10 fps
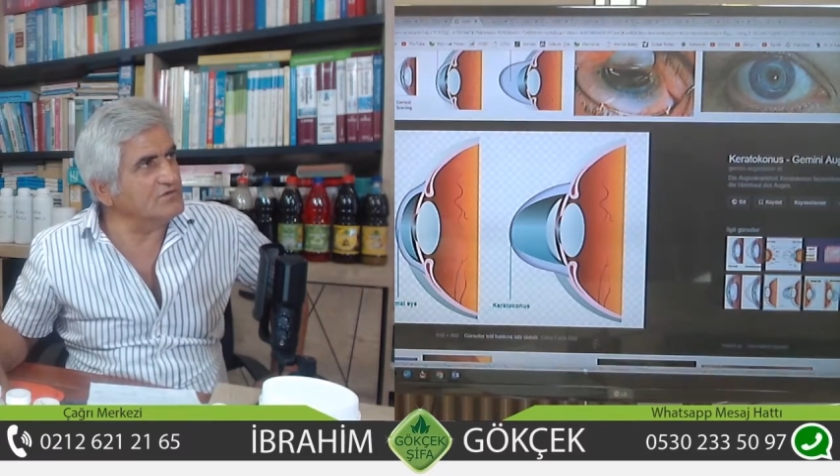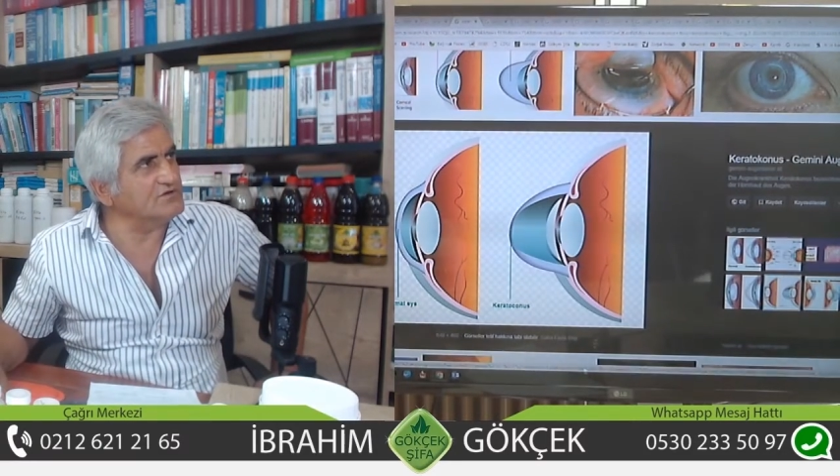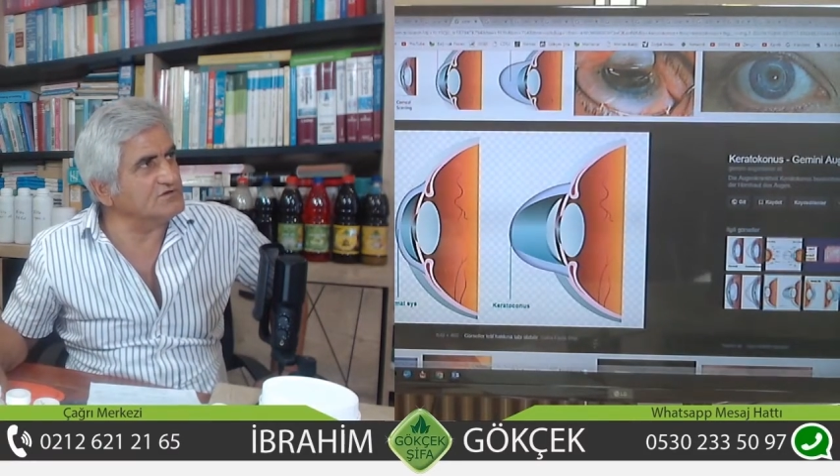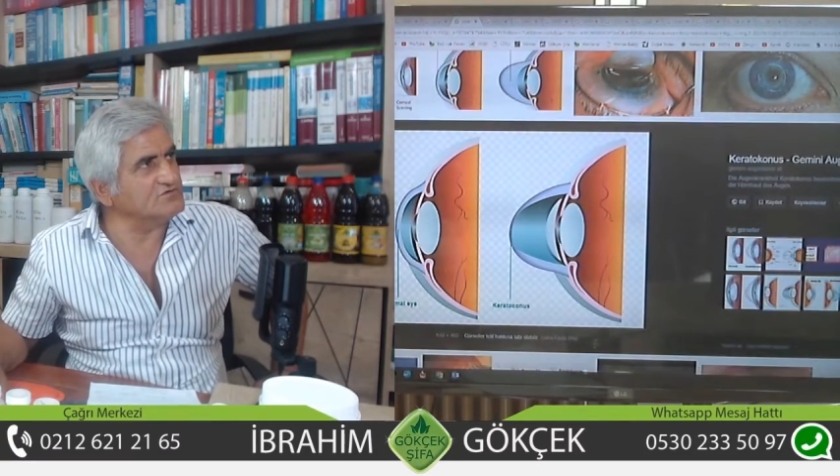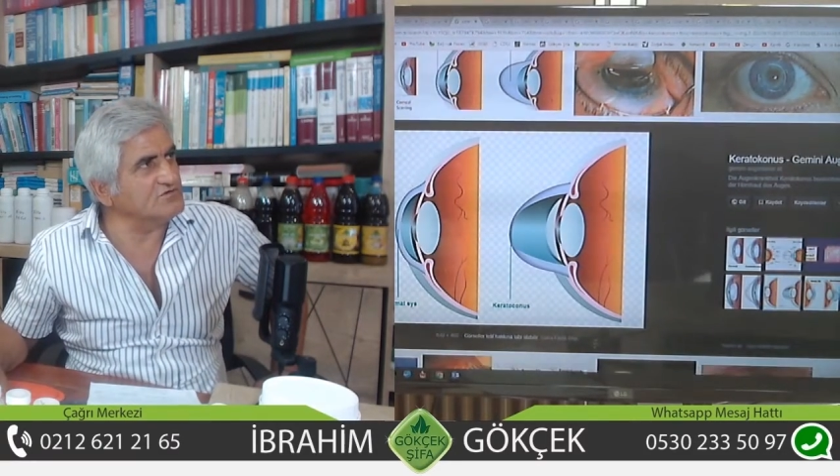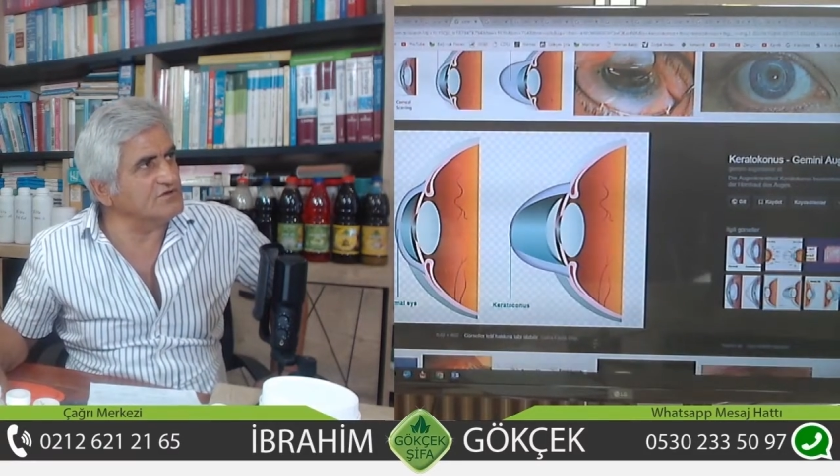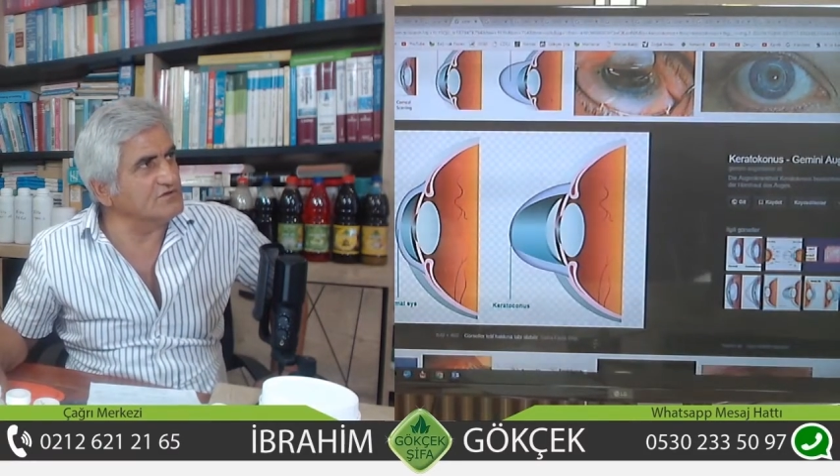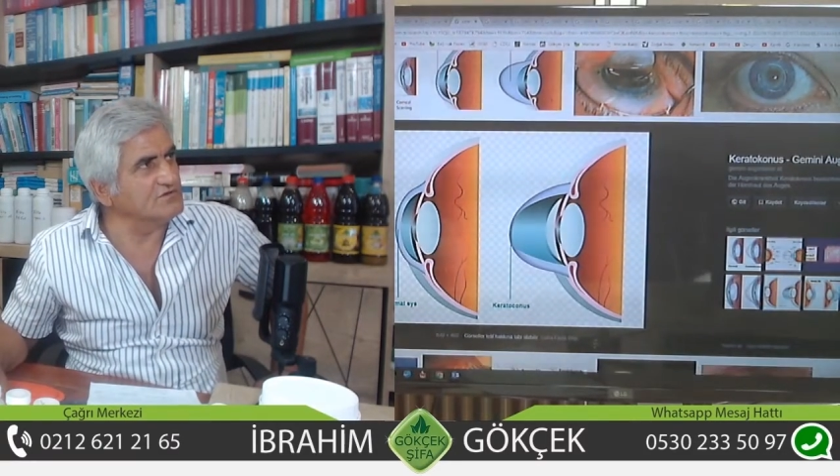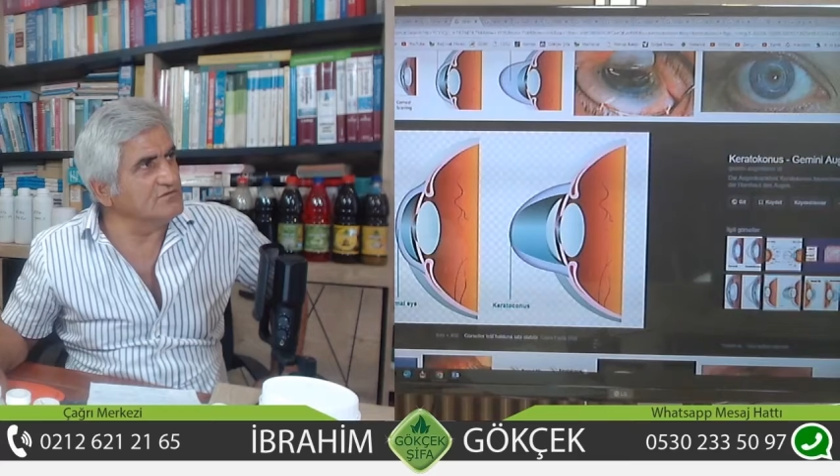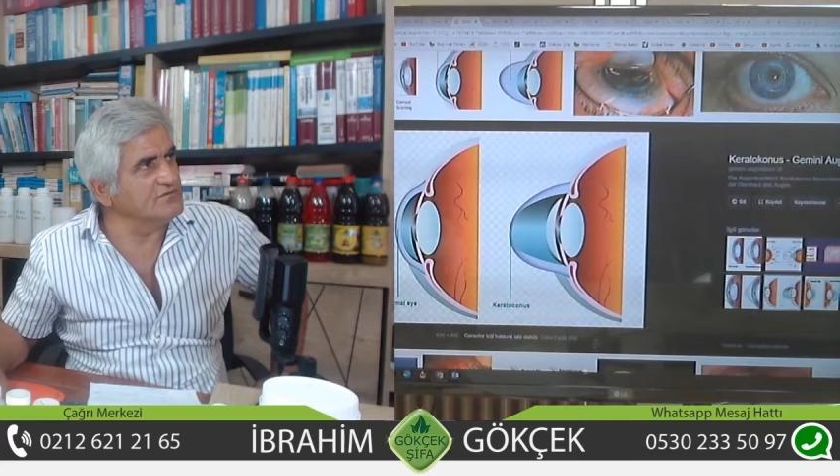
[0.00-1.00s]
Resulullah.
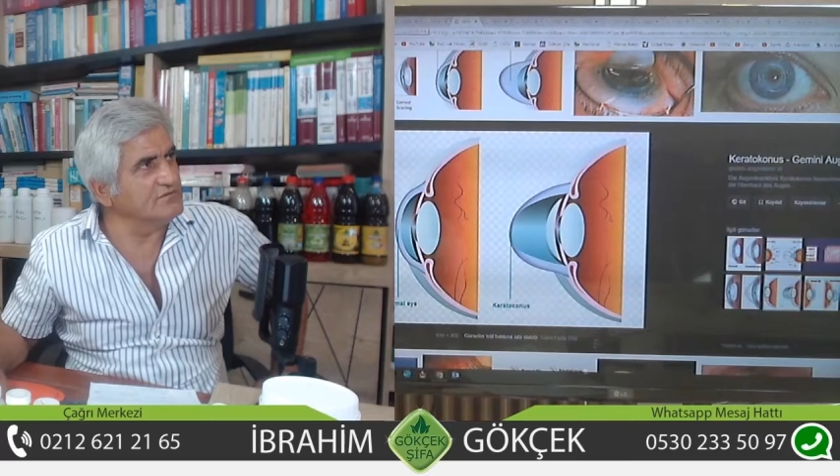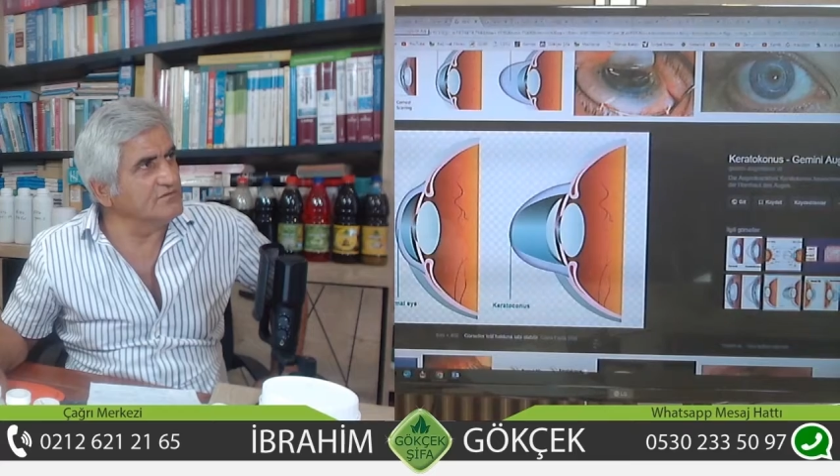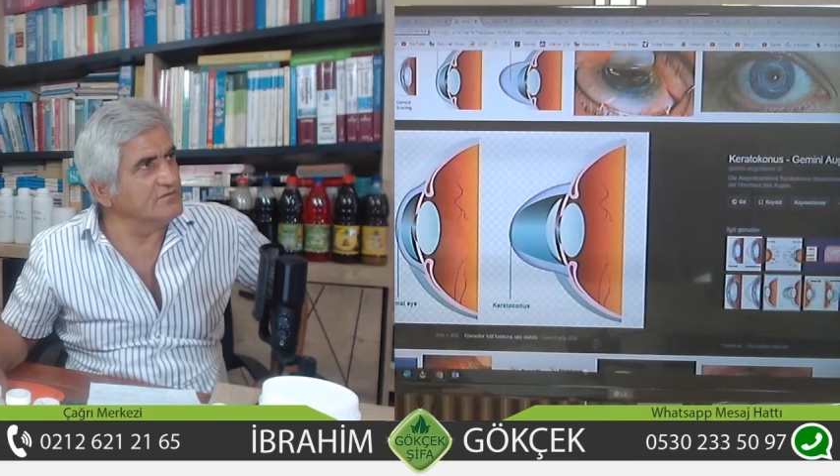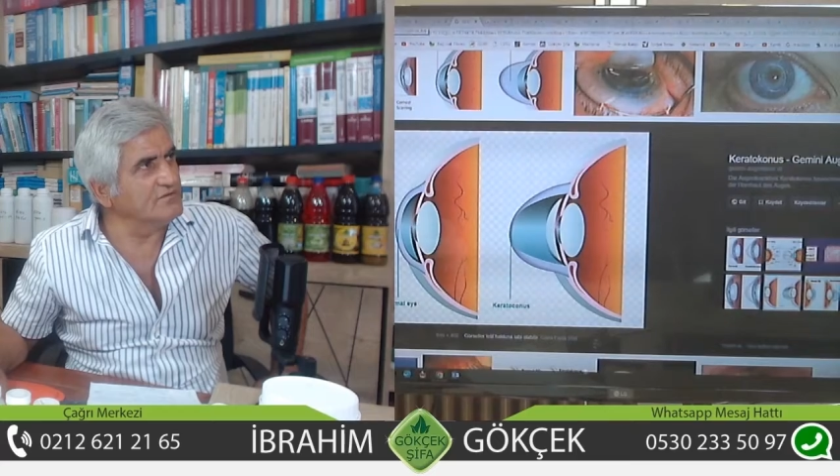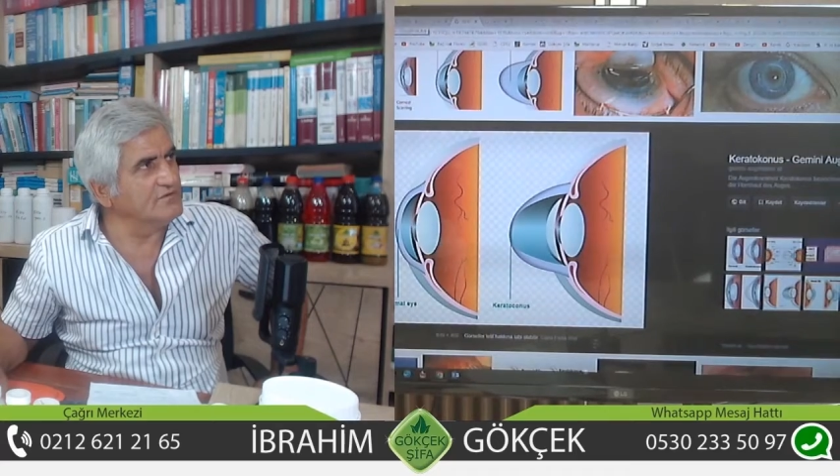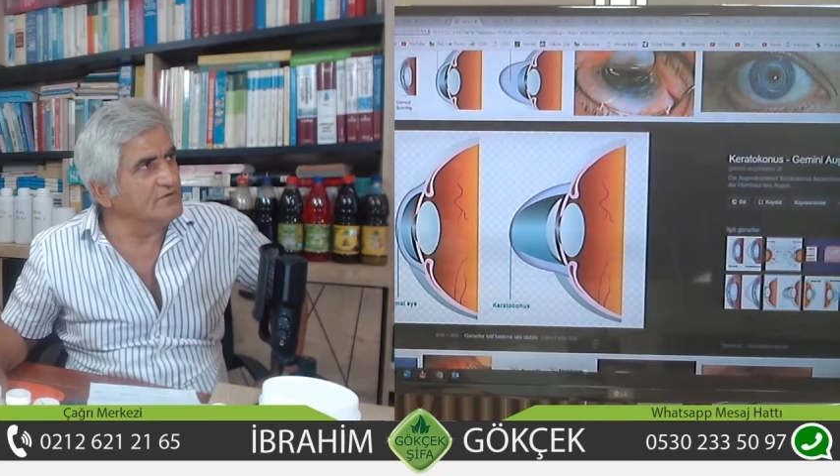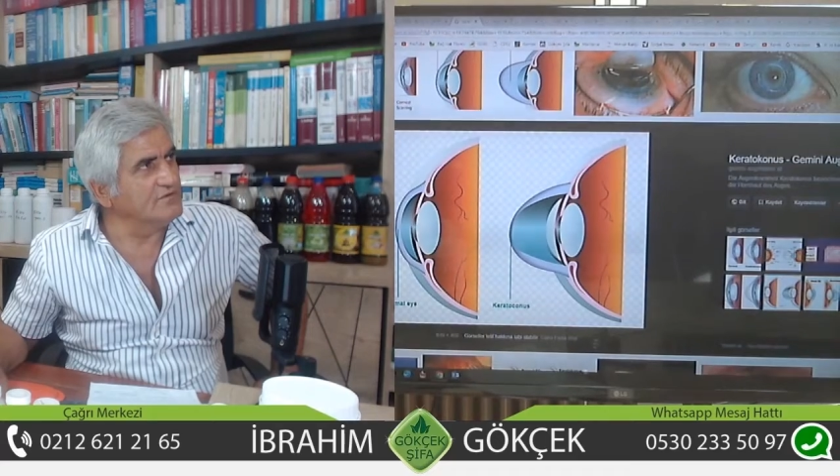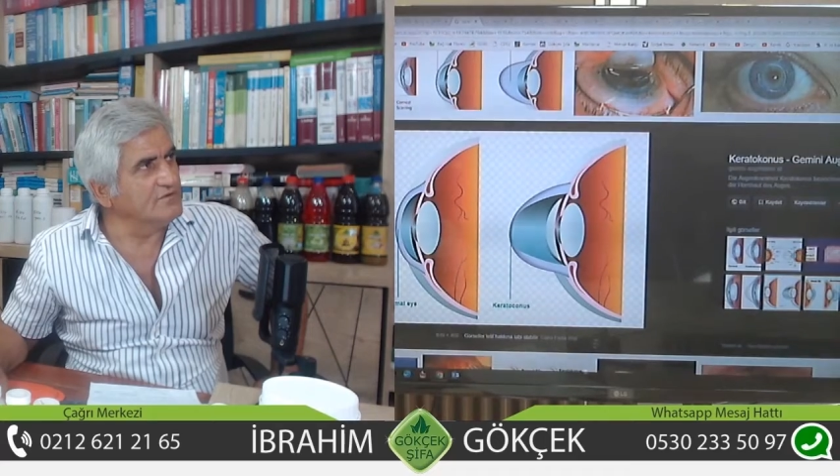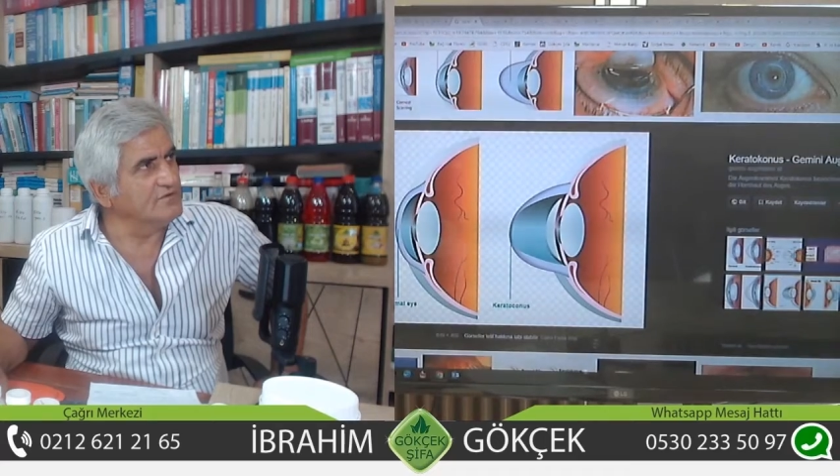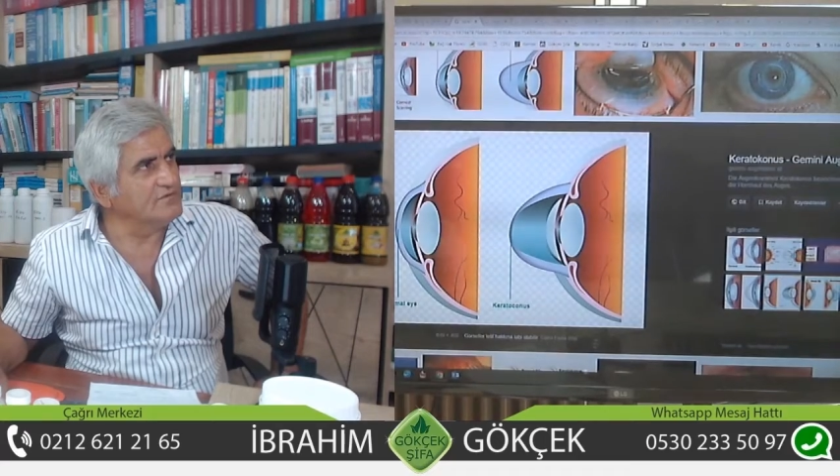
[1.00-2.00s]

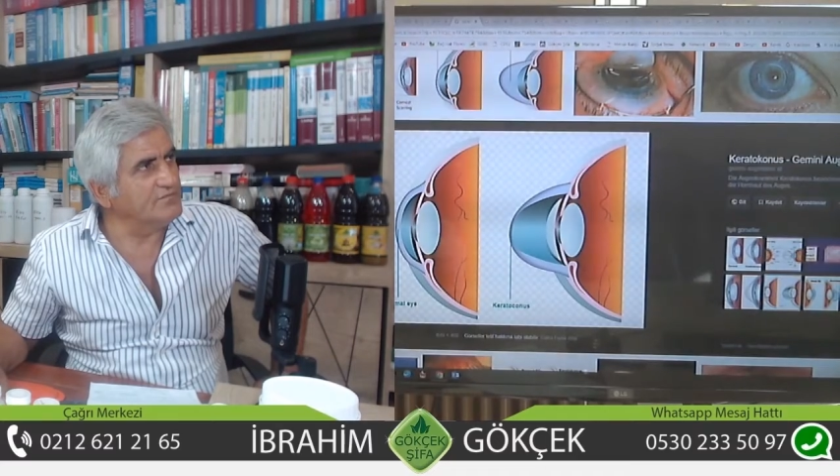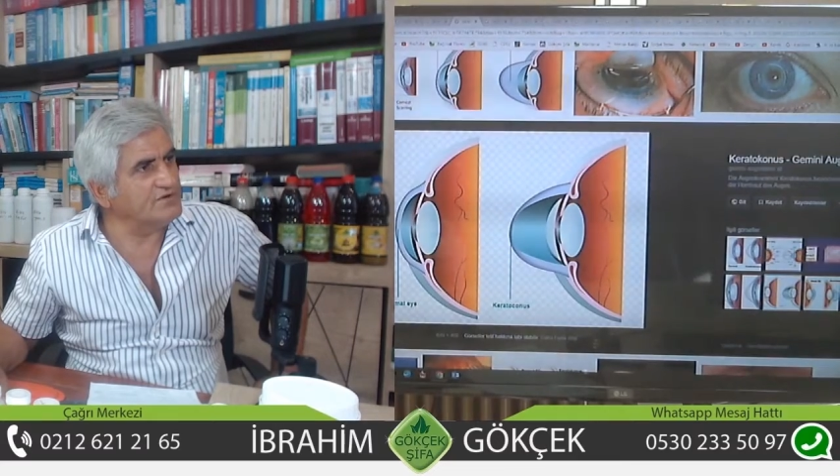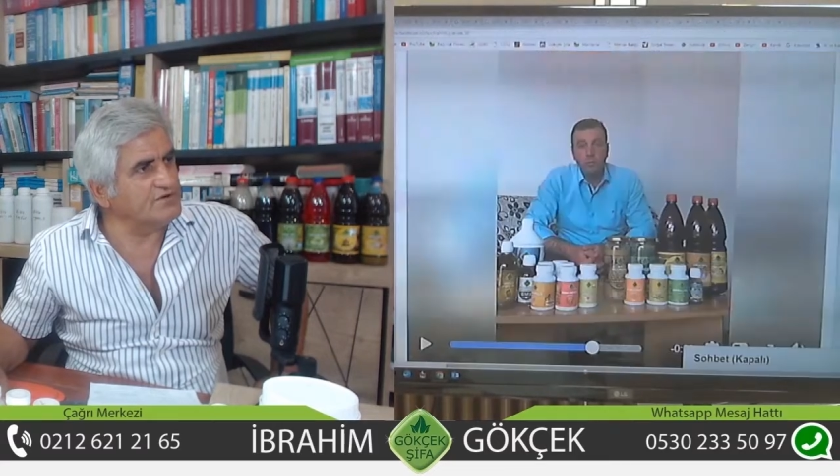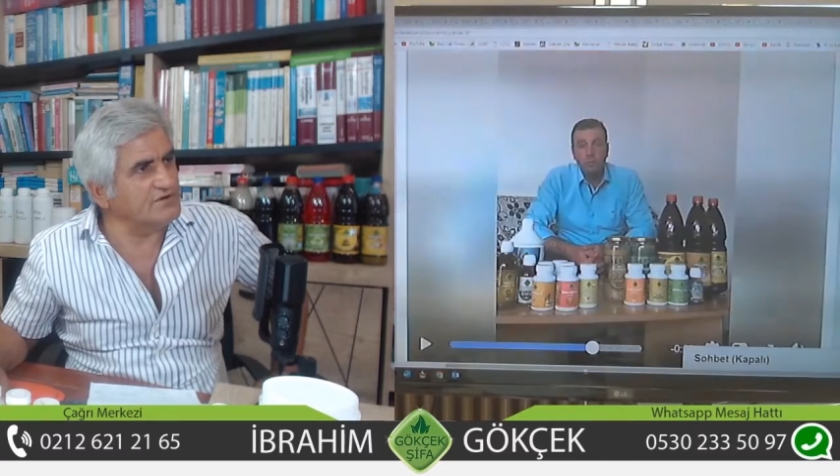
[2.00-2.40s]
Peki